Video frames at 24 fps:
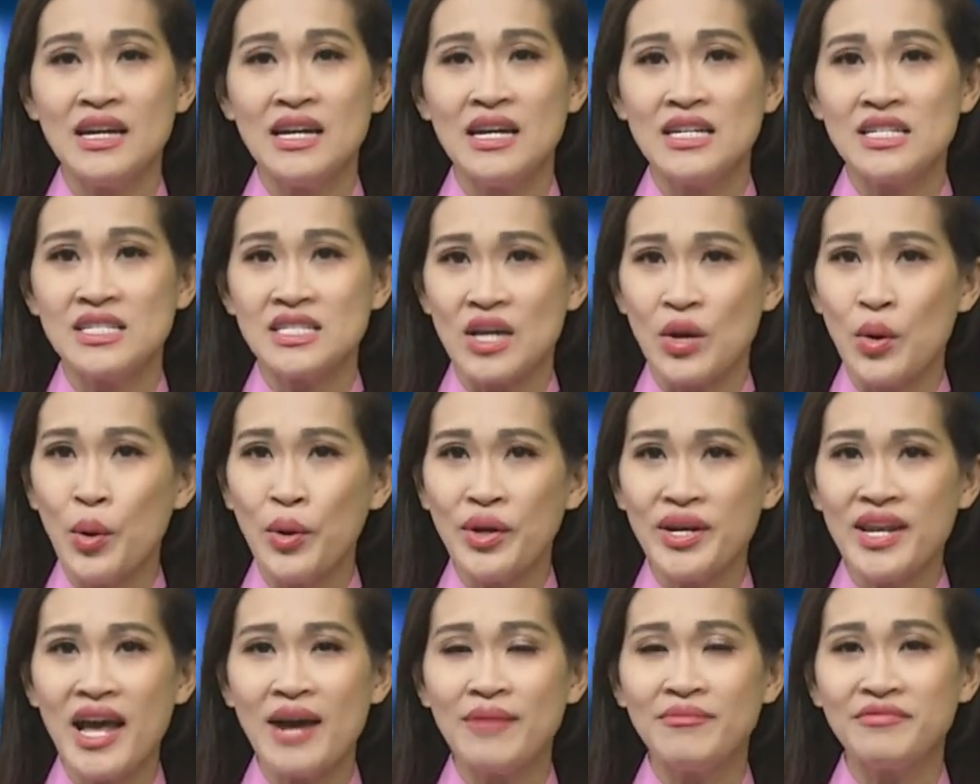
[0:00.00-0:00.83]
sẽ hội
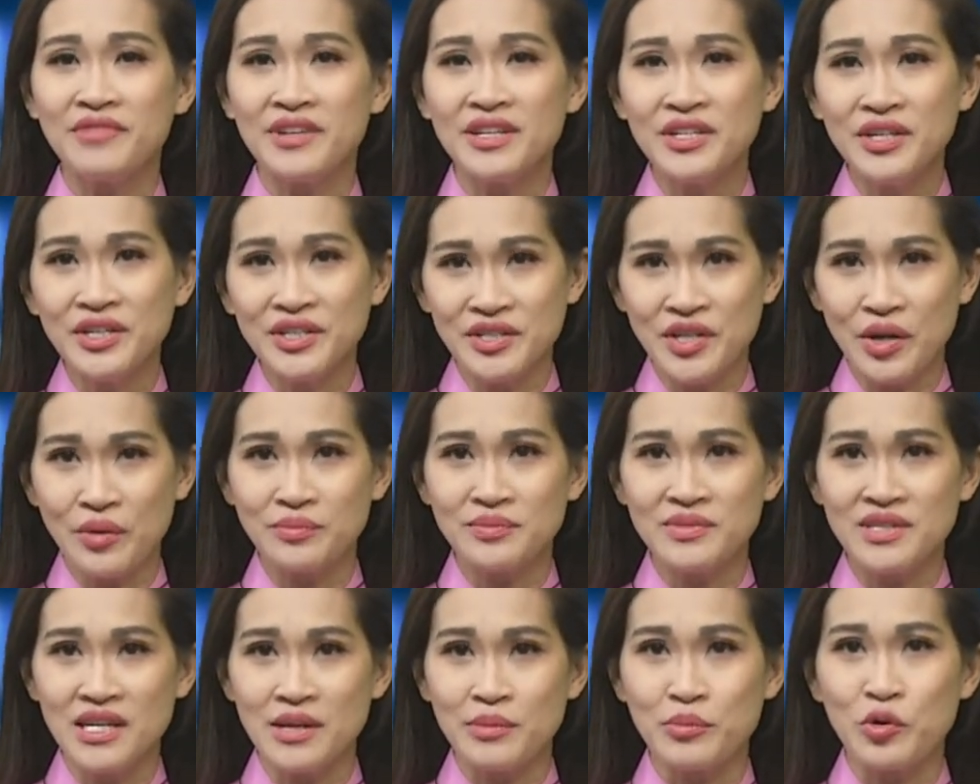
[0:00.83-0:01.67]
đàm với người
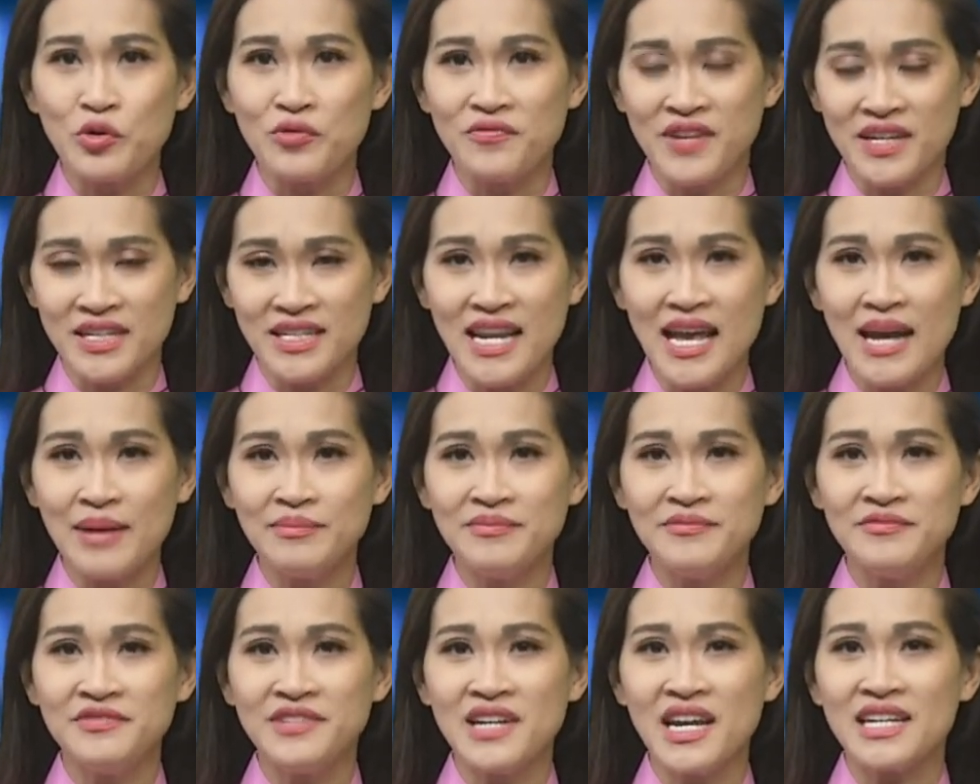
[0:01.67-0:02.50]
đồng nhiệm của Việt Nam
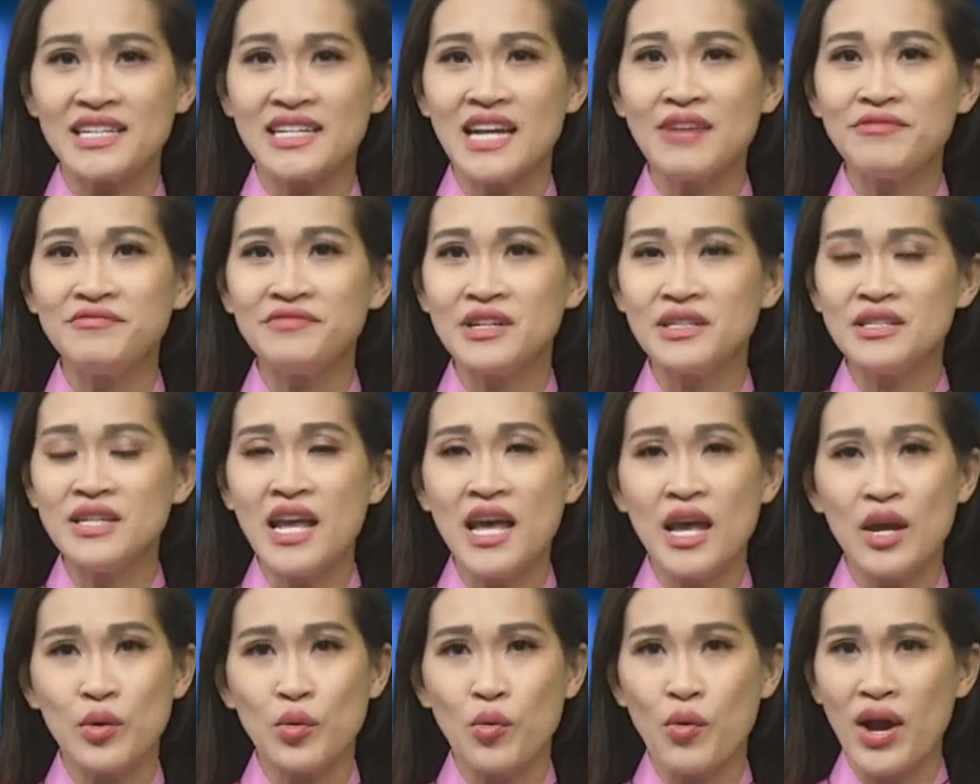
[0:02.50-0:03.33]
về các vấn
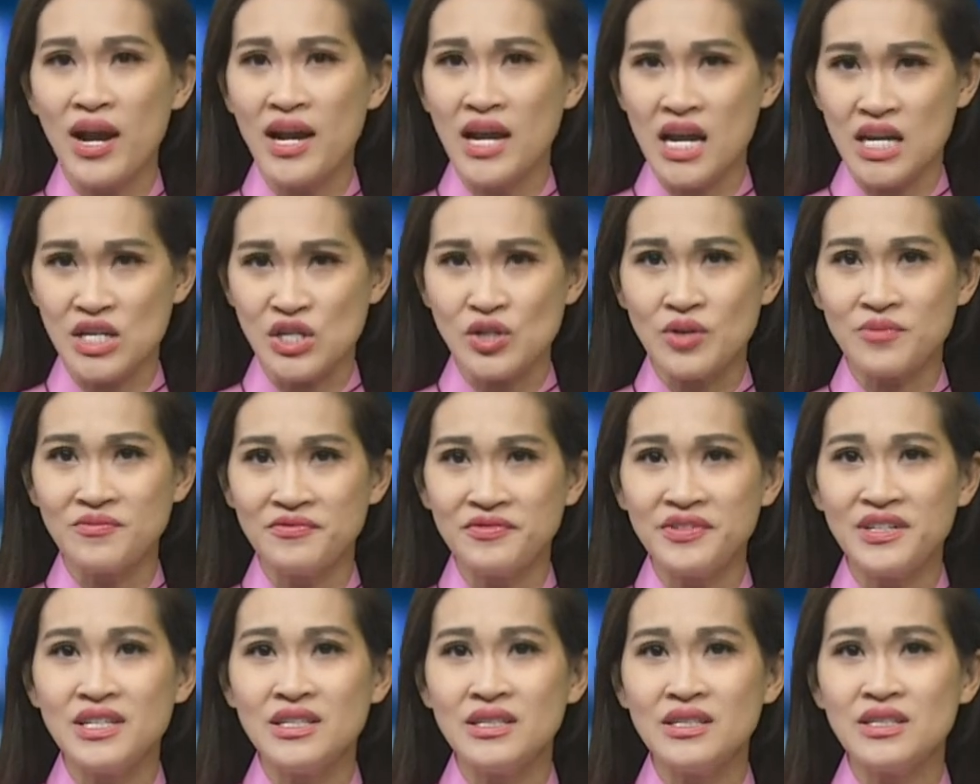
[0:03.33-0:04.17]
đề quan hệ song
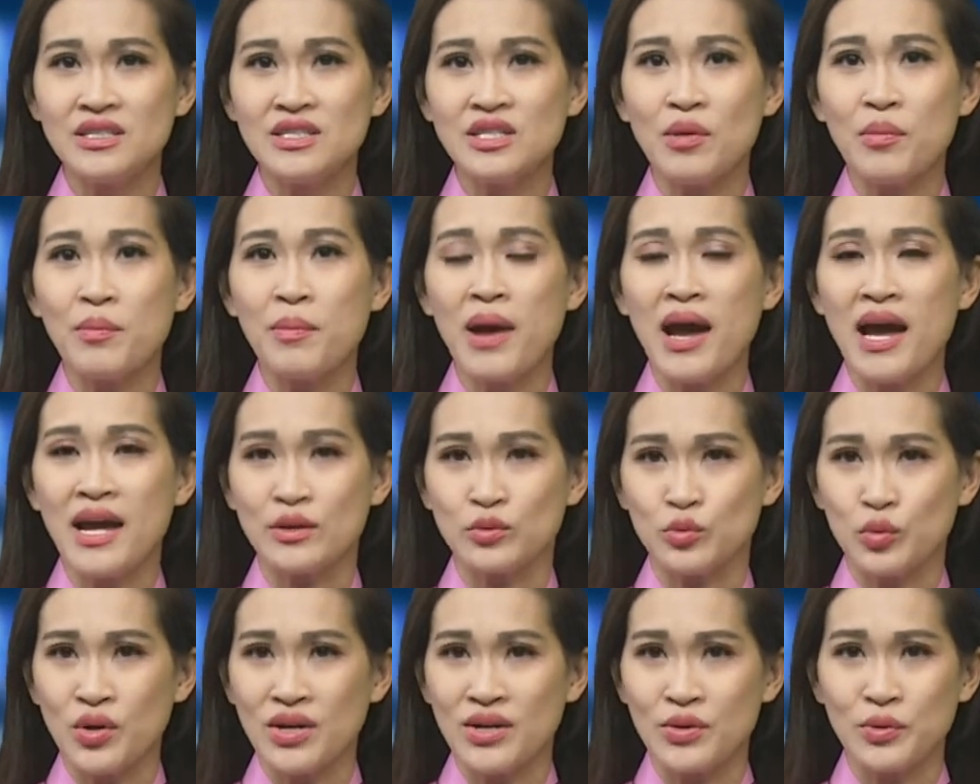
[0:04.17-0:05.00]
phương trong hạ
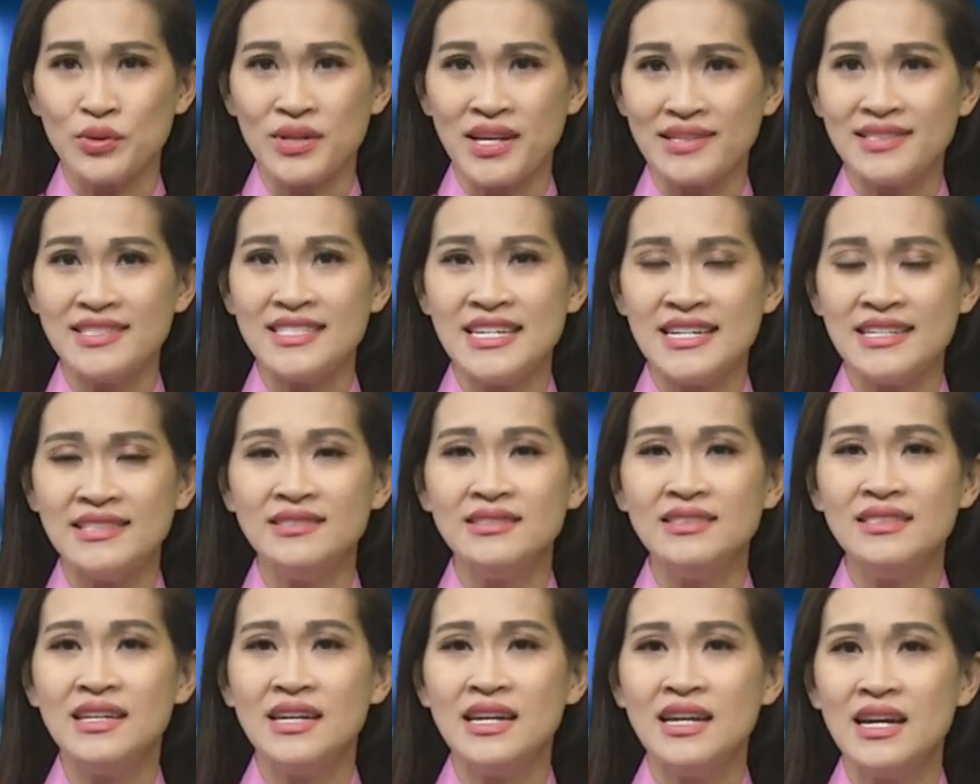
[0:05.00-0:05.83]
tuần của tháng 9.
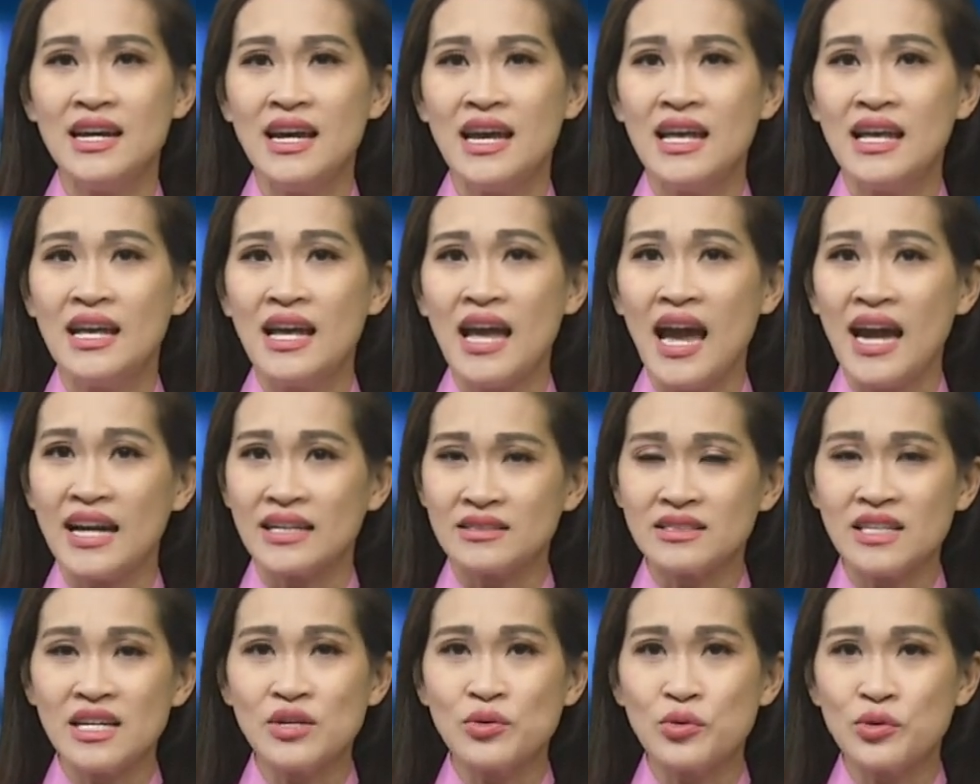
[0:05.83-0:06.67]
Hãng
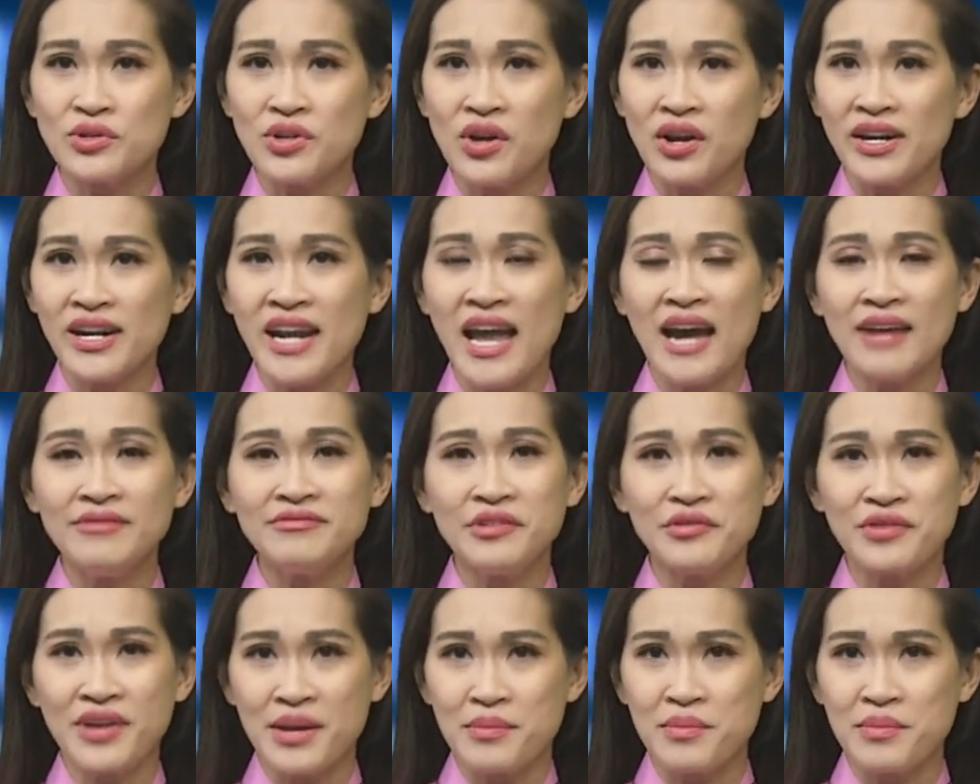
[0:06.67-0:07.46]
tin của Yonhap vào ngày